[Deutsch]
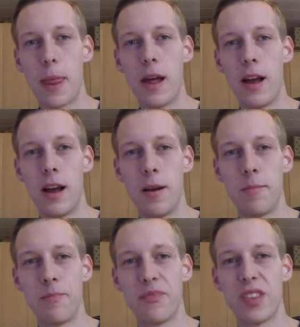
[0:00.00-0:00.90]

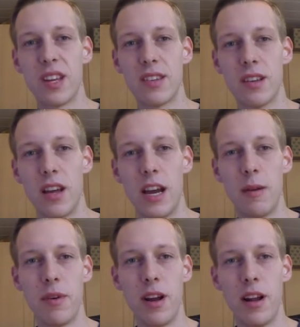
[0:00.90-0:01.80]
Ähm, das sind
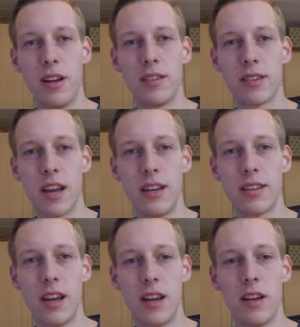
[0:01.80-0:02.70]
einmal
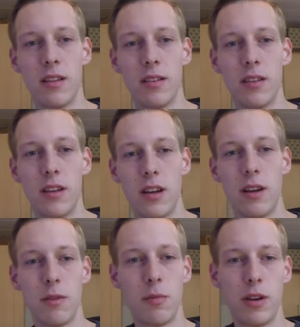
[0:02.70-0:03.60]
Skyscanner.
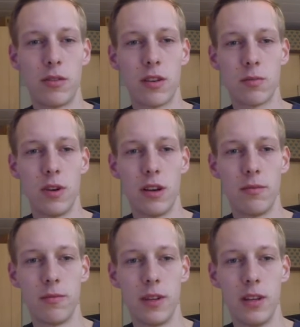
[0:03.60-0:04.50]
Ähm, ich blende euch das mal
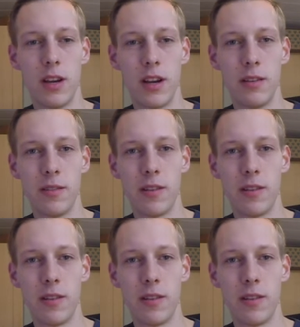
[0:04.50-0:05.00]
hier ein.